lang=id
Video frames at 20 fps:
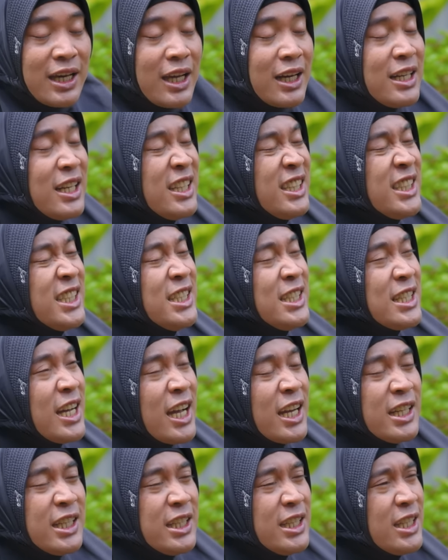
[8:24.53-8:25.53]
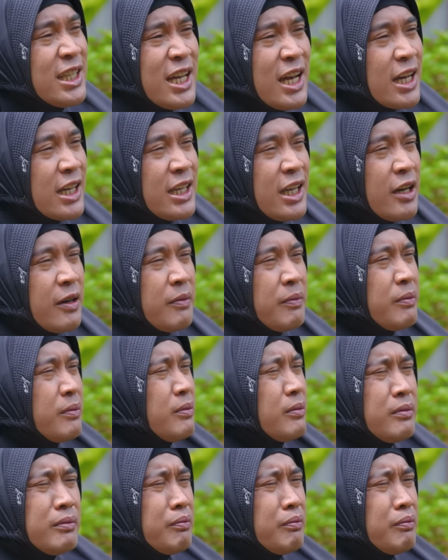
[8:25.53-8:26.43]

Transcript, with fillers: Karena tingkah dia yang